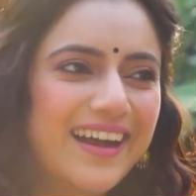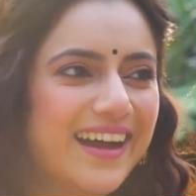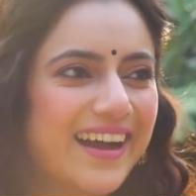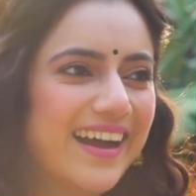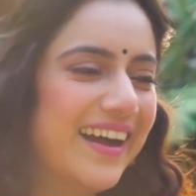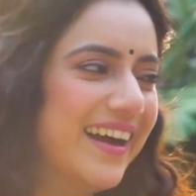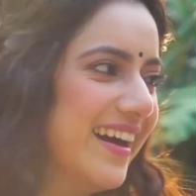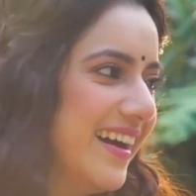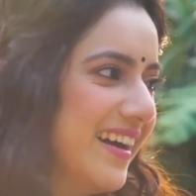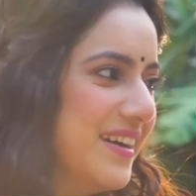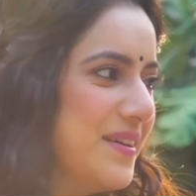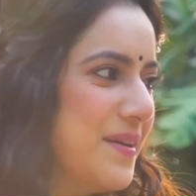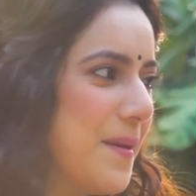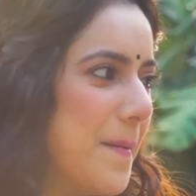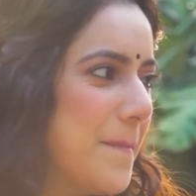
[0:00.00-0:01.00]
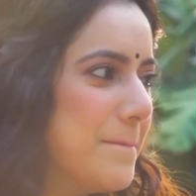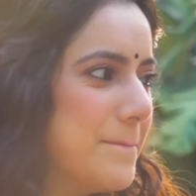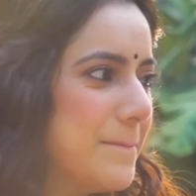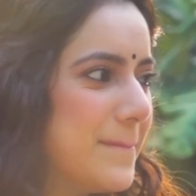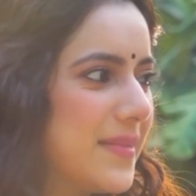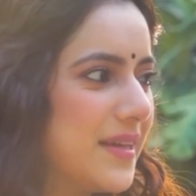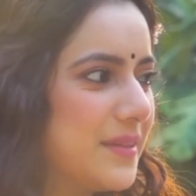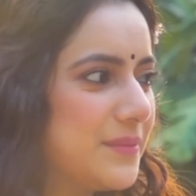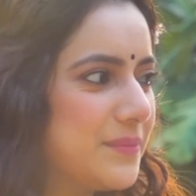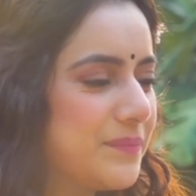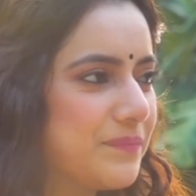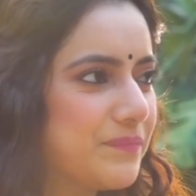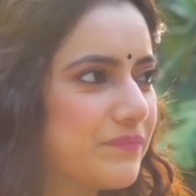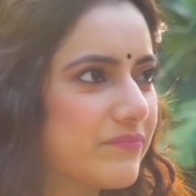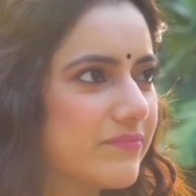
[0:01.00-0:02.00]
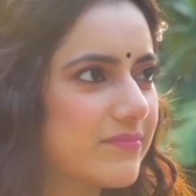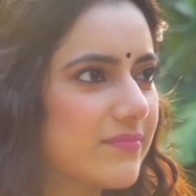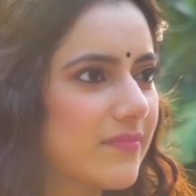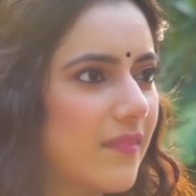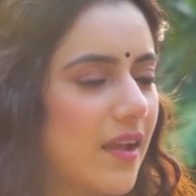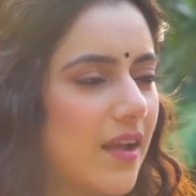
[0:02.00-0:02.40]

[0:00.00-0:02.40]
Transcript: তুমি ভেবে দেখেছিলে না সহজেই হ্যাঁ বলে দিয়েছিলে